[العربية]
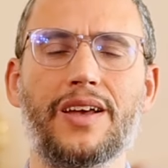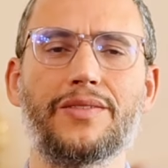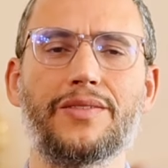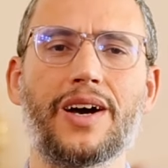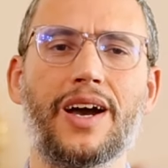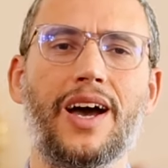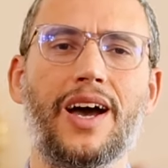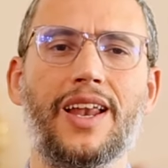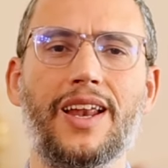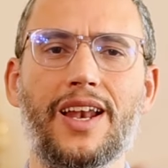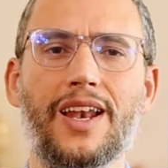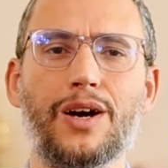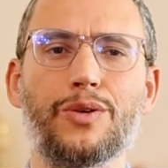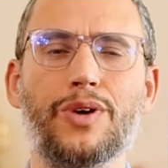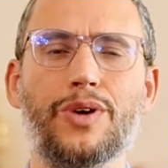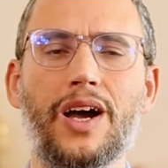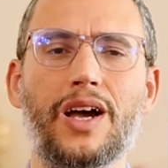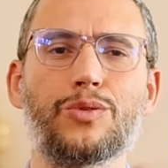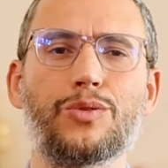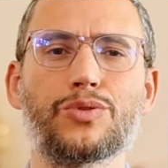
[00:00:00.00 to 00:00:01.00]
فقال
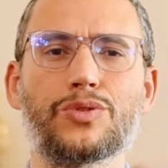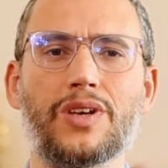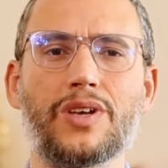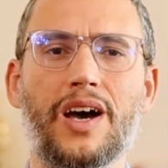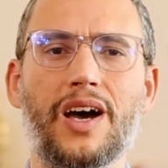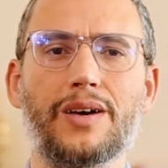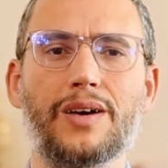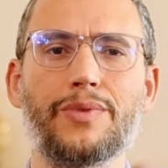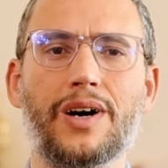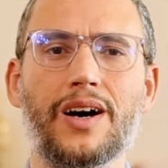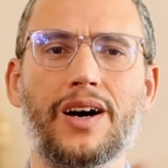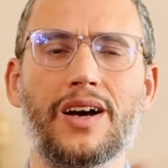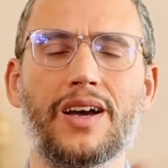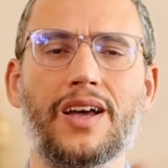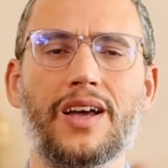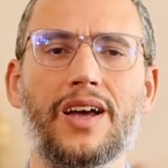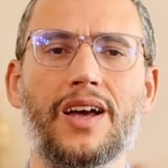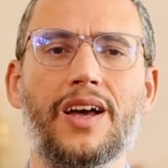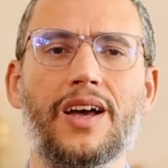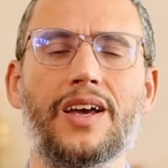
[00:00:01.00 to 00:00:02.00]
له أحد الصحابة
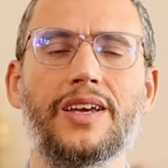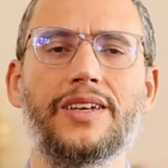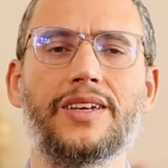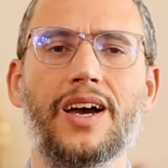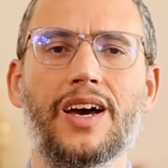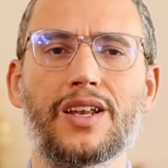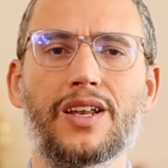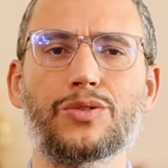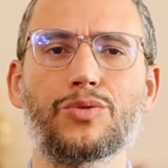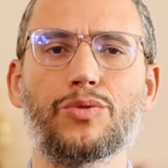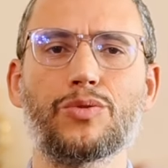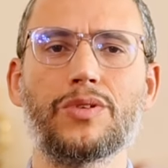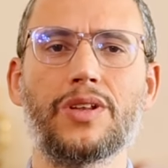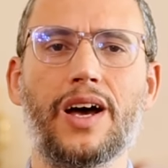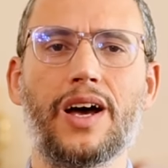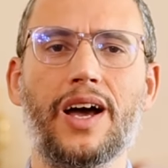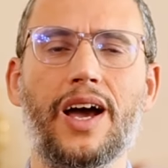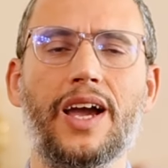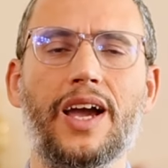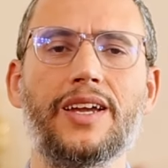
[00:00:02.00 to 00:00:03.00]
يا رسول
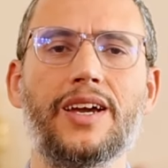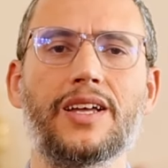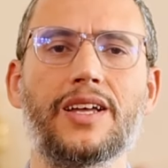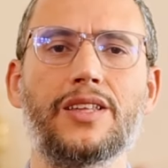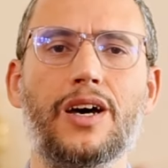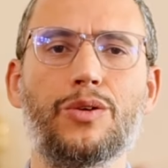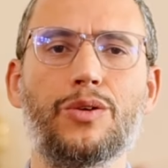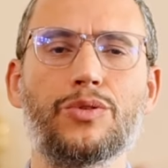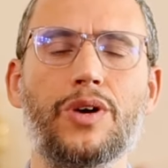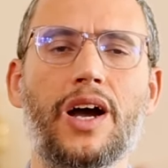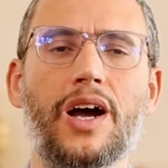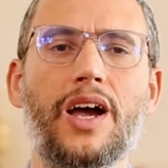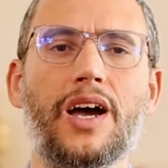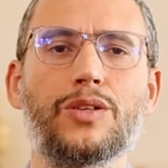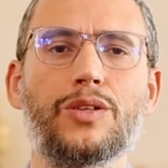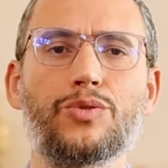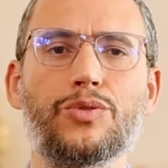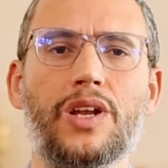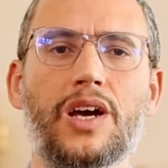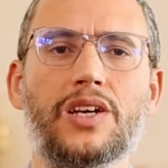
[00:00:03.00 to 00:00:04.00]
الله أيضع
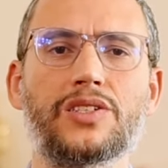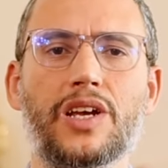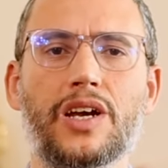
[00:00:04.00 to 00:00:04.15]
أحدنا